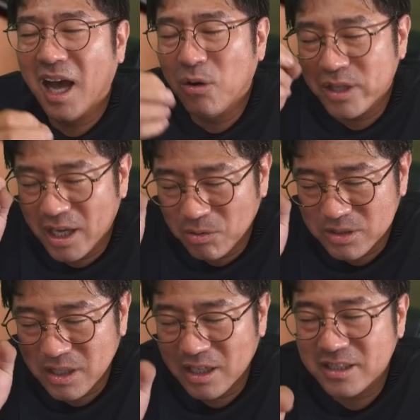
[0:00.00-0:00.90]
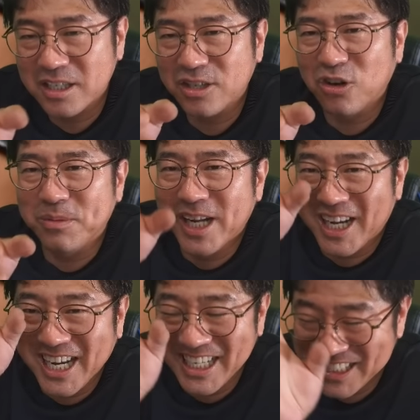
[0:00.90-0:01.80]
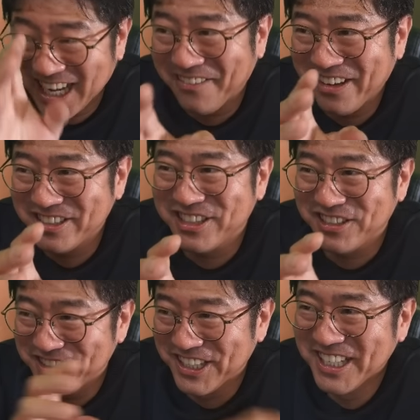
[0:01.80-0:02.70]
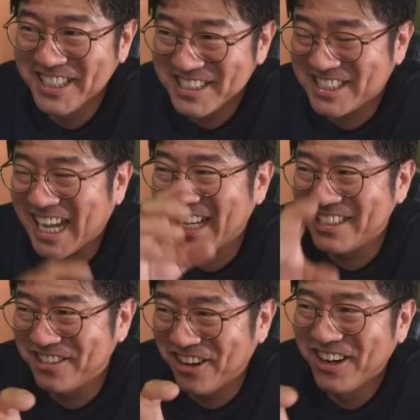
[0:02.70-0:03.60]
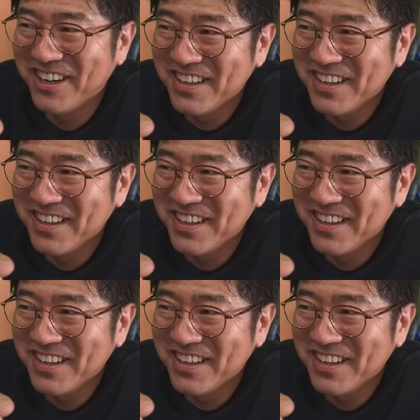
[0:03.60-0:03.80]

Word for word: アホなおっさんが咳込みながら喋るというスタイルを